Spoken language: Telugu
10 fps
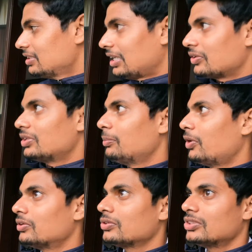తగ్గితే
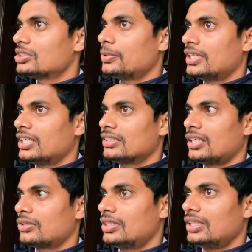బాగుండు కొంచెమన్నా
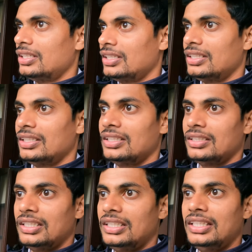తగ్గితే
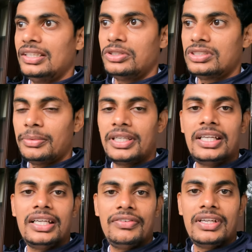వెళ్ళి
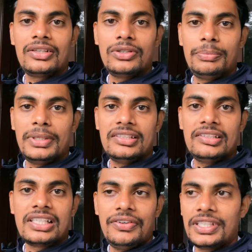కొంచెమన్నా ఏమన్నా కొన్ని
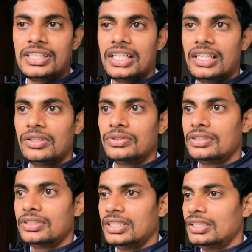ప్లేసెస్ కవర్ చేయాలని
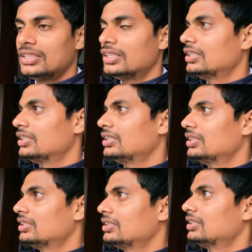ఉంది
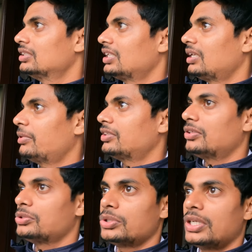
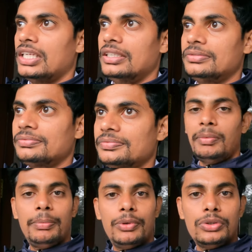ఏమైతుందో చూడాలి
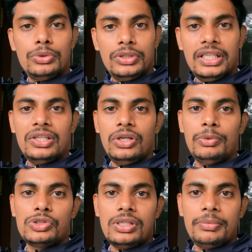మేము ఎప్పుడో టూ థర్టీకో
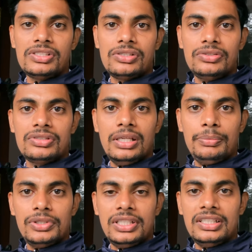ఏమో వచ్చినాం గెస్ట్ హౌస్కి
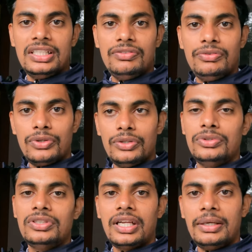ఇప్పుడు త్రీ థర్టీ ఫోర్
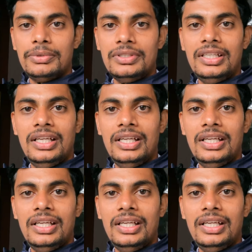అవుతుంది టైము